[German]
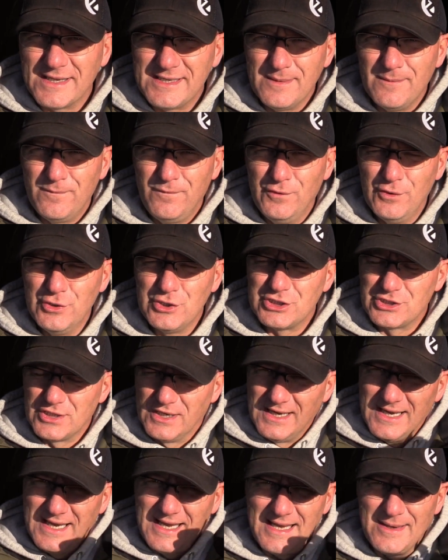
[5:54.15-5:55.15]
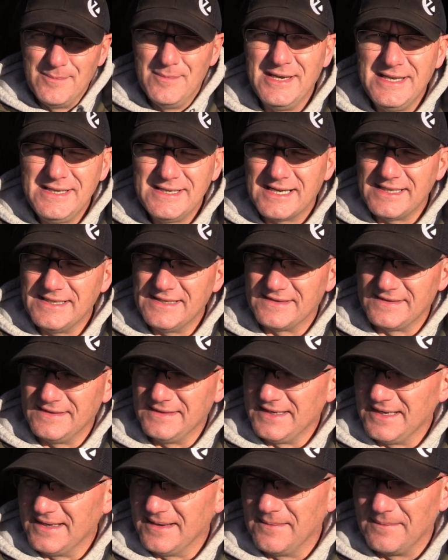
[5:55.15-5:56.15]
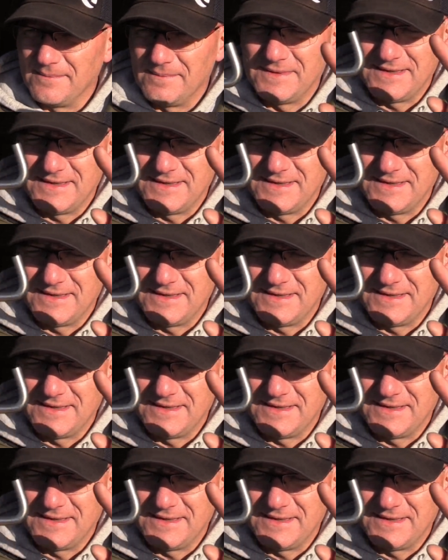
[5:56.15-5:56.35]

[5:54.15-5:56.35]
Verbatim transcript: dem Fisch im Hindernisnähe.